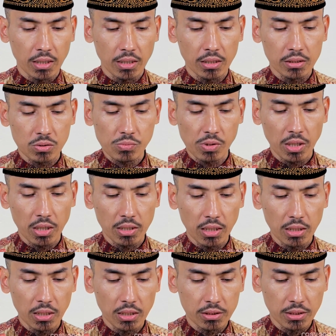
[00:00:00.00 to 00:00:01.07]
ini sebagai
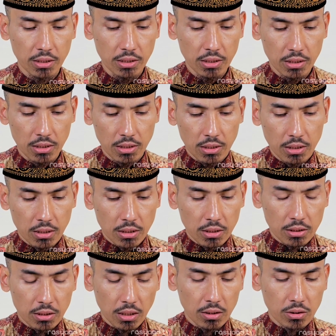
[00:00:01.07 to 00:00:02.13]
dalilnya
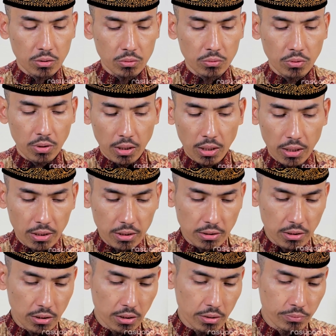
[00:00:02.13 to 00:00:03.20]
yaitu
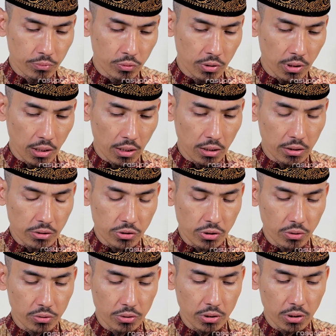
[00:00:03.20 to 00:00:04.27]
hadis dari ibunda
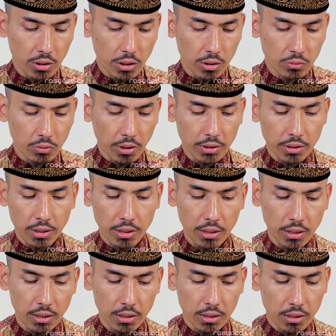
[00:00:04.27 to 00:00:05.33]
Aisyah radhiyallahu
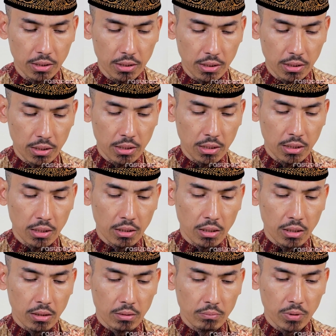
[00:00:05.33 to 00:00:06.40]
anha
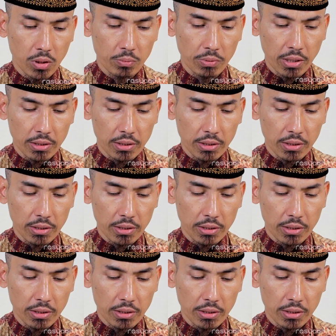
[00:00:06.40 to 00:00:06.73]
beliau